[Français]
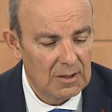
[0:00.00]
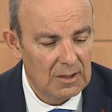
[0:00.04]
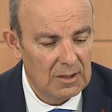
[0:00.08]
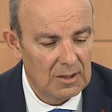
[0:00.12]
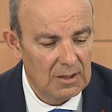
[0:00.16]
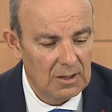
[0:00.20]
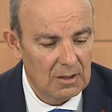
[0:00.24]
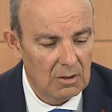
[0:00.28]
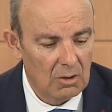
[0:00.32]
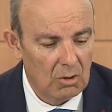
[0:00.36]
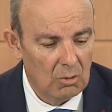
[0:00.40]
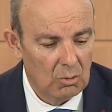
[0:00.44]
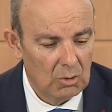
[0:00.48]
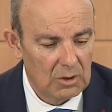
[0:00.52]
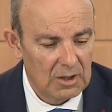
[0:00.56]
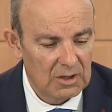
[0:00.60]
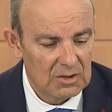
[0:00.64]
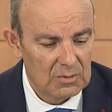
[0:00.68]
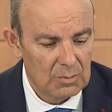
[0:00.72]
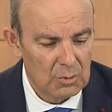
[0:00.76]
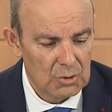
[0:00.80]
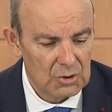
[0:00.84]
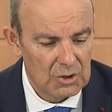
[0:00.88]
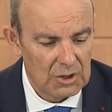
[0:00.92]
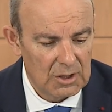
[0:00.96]
et au
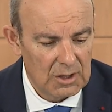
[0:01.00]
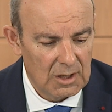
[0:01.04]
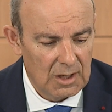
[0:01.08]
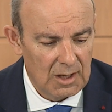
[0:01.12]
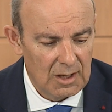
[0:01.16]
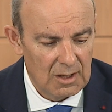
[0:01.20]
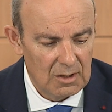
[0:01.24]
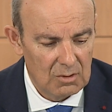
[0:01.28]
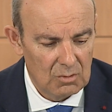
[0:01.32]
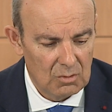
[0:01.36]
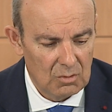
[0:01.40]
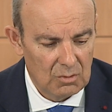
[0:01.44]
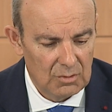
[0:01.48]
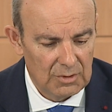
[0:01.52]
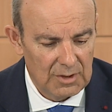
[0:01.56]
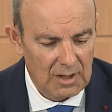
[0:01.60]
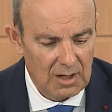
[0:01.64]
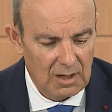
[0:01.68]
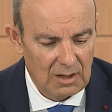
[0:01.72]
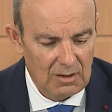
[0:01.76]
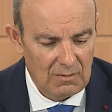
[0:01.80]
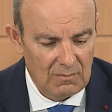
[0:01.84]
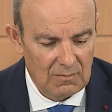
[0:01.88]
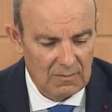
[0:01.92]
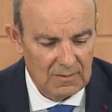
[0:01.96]
classement général, on
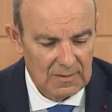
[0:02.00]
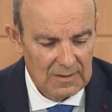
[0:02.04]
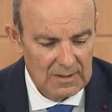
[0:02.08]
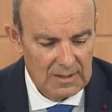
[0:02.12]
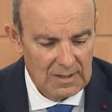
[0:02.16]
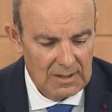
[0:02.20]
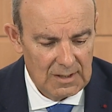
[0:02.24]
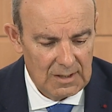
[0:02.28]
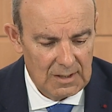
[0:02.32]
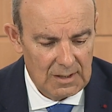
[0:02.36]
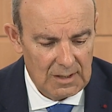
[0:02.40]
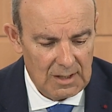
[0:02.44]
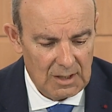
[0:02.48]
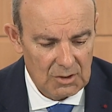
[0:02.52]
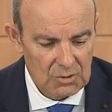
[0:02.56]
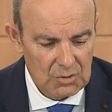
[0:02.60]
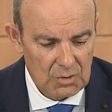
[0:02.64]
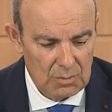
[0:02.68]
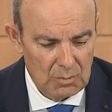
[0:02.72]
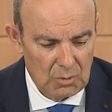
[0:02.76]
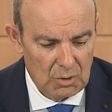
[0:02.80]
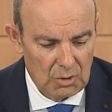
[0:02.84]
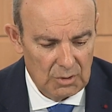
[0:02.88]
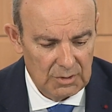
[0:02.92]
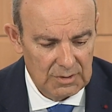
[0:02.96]
arrive
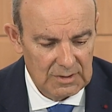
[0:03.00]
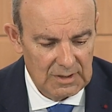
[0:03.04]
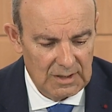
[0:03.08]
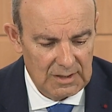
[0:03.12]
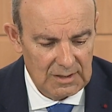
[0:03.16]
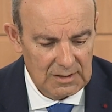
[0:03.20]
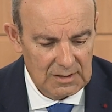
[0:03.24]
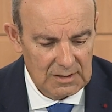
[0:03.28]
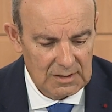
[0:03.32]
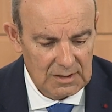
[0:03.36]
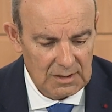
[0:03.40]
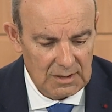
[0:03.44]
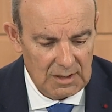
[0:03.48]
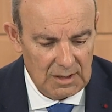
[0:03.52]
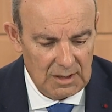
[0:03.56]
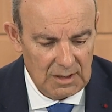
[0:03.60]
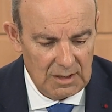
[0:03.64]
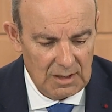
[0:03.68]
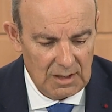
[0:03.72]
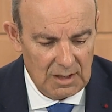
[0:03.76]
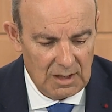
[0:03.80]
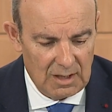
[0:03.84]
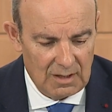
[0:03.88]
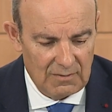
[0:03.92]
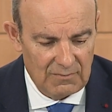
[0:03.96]
largement en tête
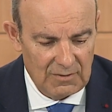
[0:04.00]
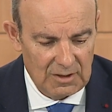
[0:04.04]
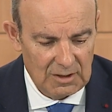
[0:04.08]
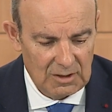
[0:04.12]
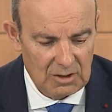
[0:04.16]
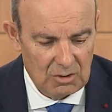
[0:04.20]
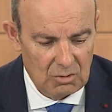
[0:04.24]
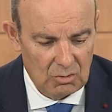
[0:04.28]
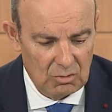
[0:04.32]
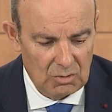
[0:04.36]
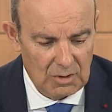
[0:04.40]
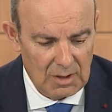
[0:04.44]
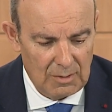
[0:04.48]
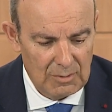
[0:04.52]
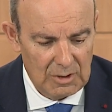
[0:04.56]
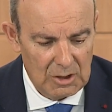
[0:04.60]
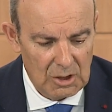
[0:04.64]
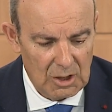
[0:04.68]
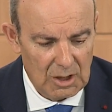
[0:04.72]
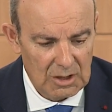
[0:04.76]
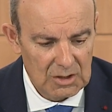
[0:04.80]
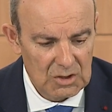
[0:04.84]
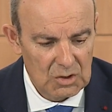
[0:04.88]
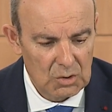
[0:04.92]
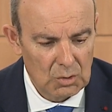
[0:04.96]
et avec une
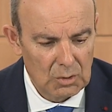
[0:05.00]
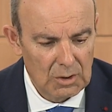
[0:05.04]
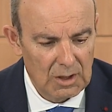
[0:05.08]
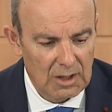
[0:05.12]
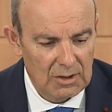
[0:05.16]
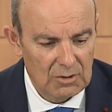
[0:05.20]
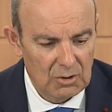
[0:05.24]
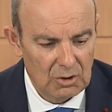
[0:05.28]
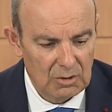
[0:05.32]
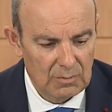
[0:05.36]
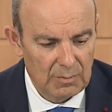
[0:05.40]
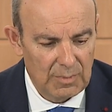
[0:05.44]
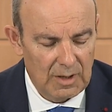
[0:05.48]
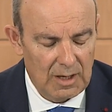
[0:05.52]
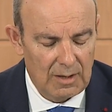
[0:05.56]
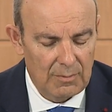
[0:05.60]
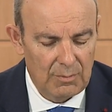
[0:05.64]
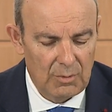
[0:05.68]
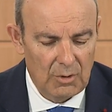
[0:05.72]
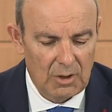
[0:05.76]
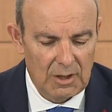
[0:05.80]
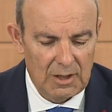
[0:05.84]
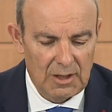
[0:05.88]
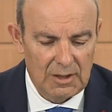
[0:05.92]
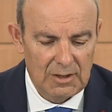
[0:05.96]
amélioration de la note par
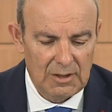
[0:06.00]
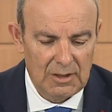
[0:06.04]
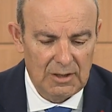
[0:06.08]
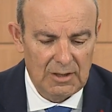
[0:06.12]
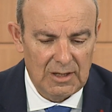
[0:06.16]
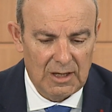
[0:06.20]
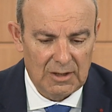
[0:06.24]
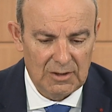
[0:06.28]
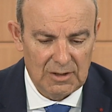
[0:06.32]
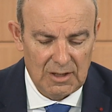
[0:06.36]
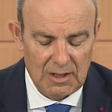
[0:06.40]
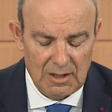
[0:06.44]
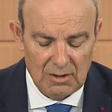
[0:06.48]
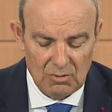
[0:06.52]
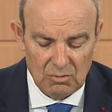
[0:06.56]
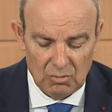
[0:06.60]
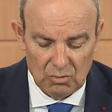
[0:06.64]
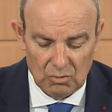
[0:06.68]
rapport à l'année dernière.